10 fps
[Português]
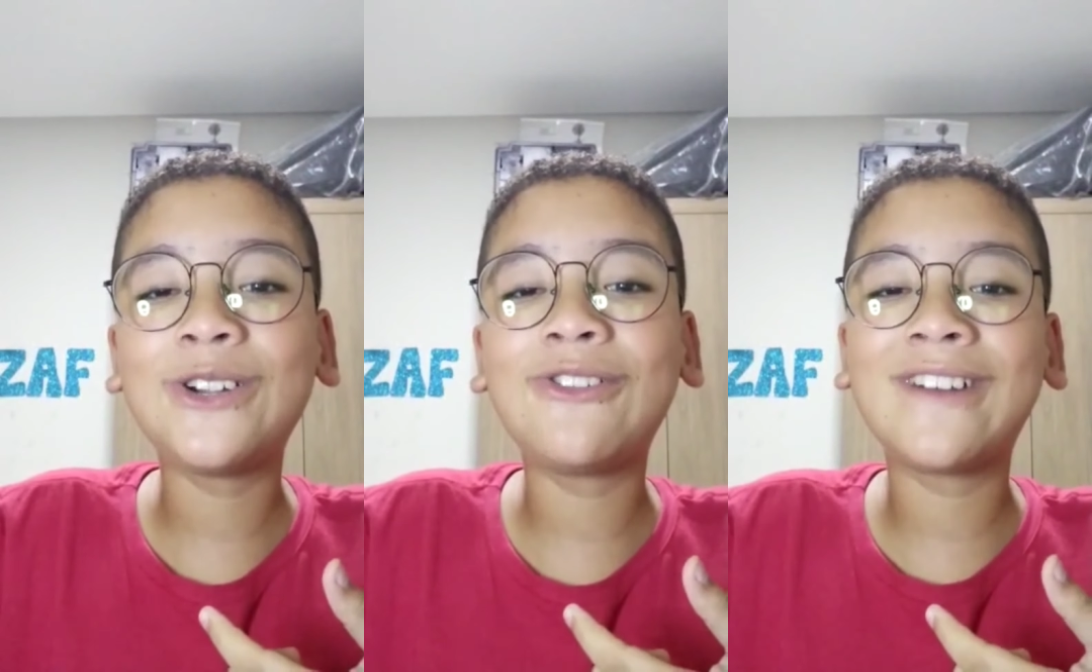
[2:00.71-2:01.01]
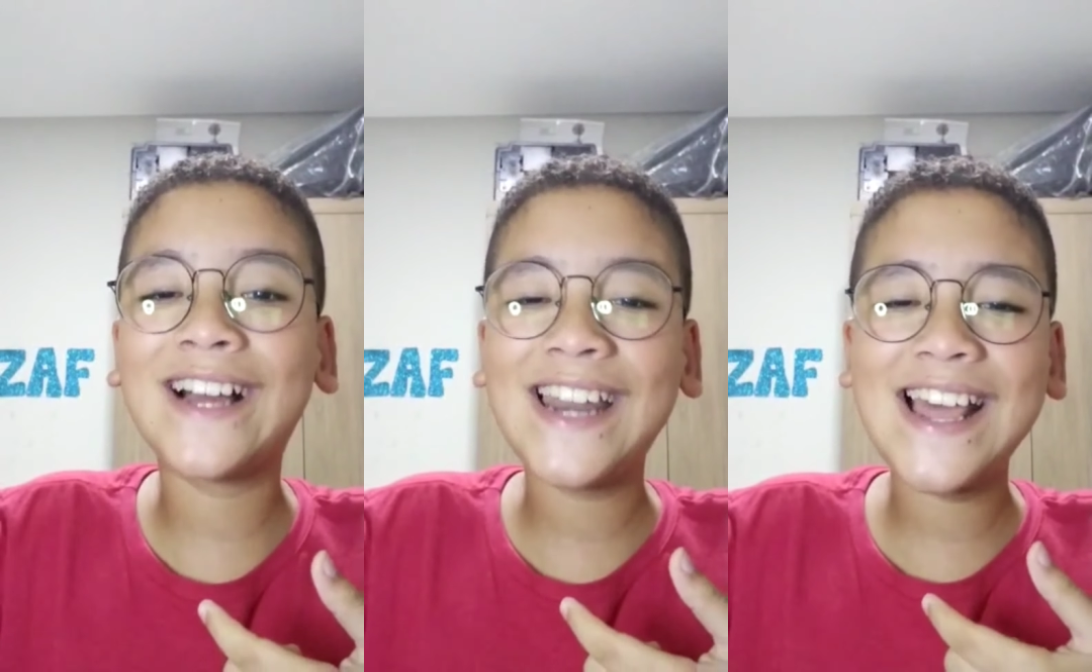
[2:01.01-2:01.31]

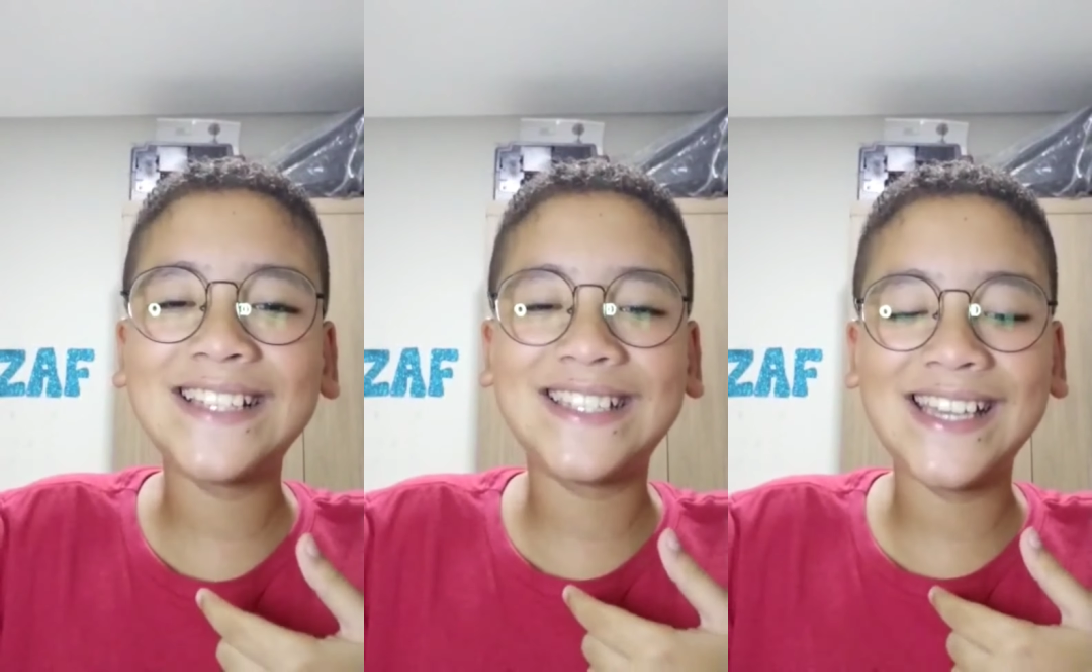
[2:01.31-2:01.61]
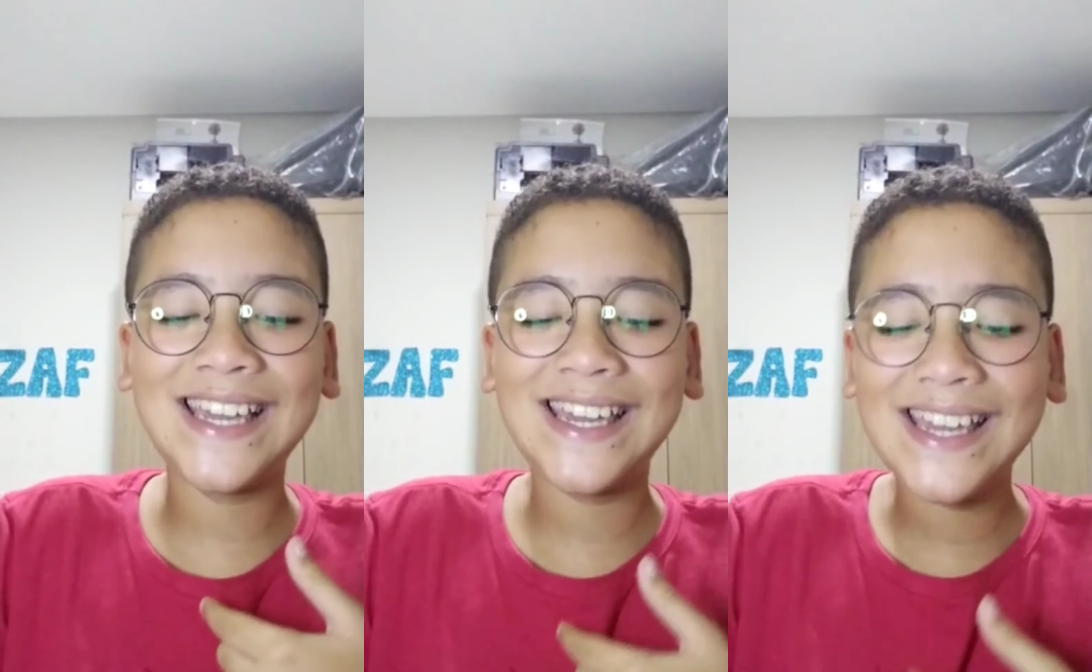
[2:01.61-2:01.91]
nunca
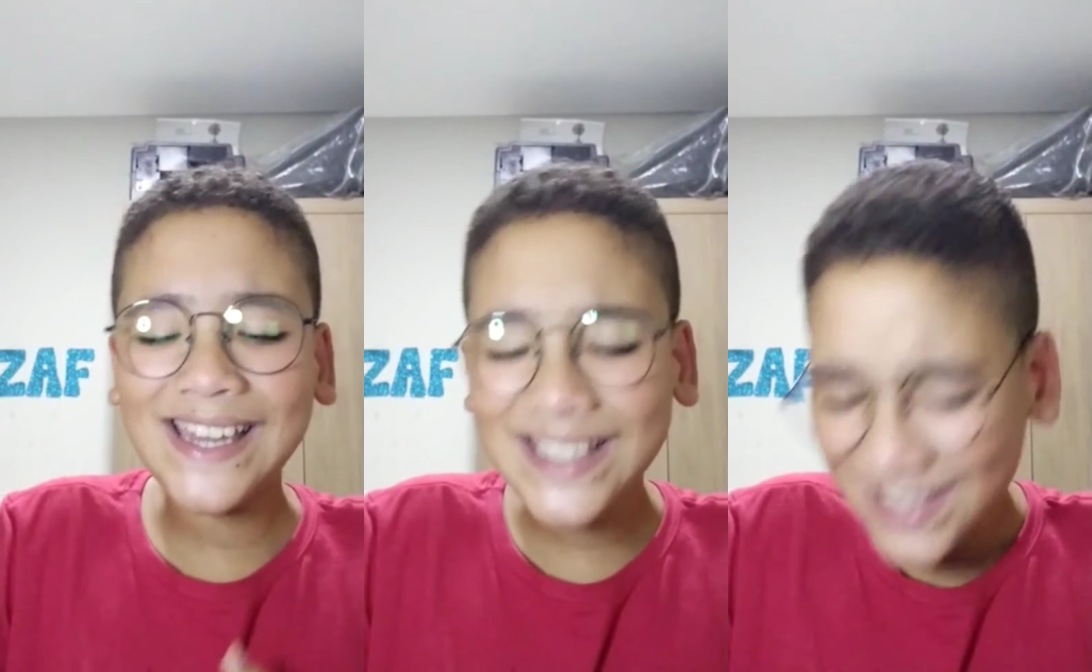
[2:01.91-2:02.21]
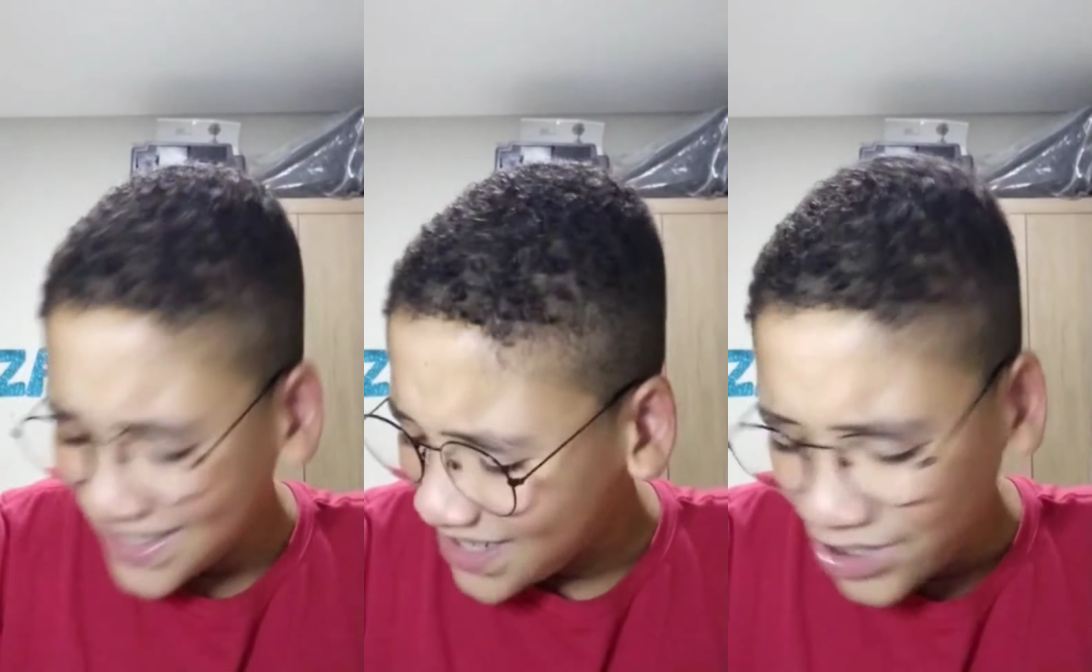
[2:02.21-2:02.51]

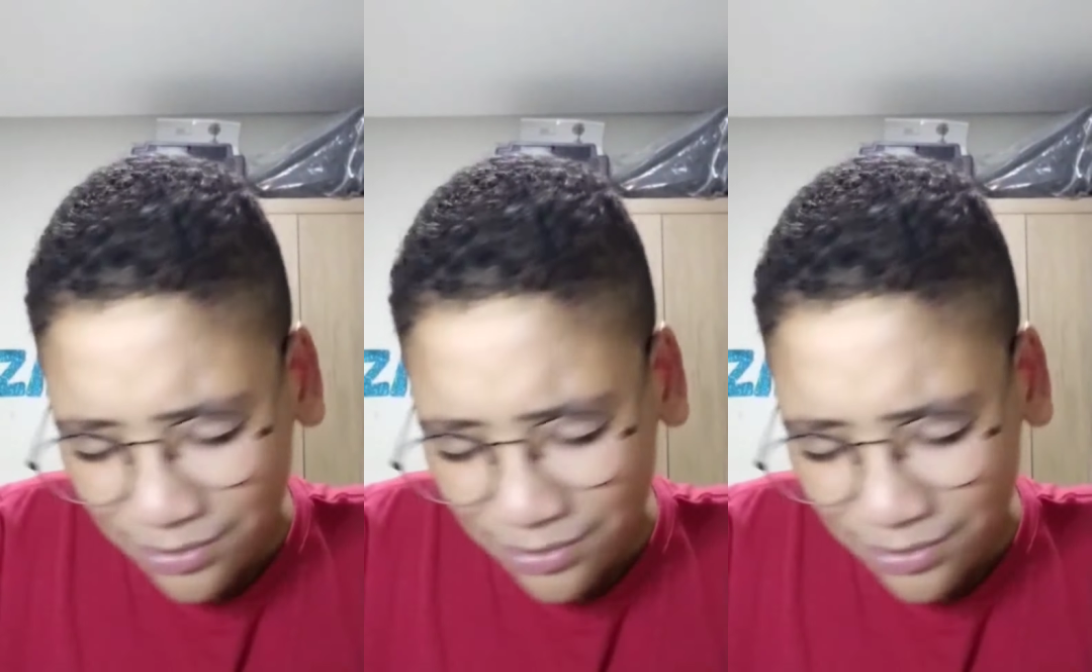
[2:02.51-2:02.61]
desiste